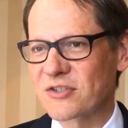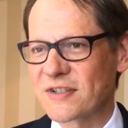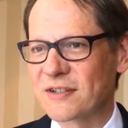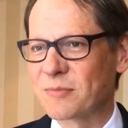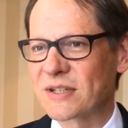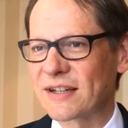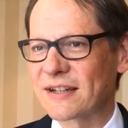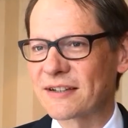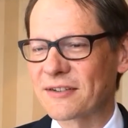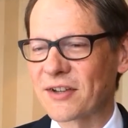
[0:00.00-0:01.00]
Und wir
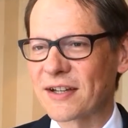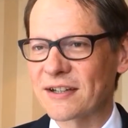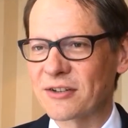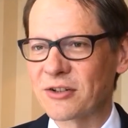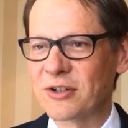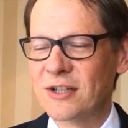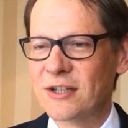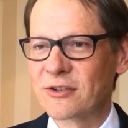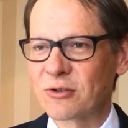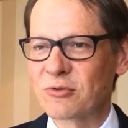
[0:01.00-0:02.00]
denken, dass eigentlich da
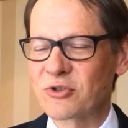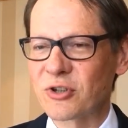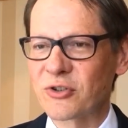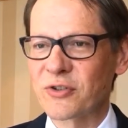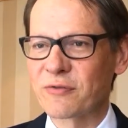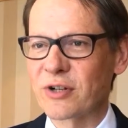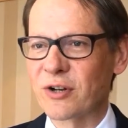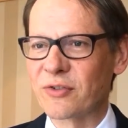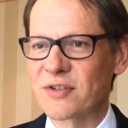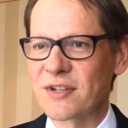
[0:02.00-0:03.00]
durchaus Chancen
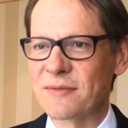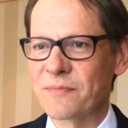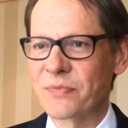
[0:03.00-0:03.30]
vorhanden sind.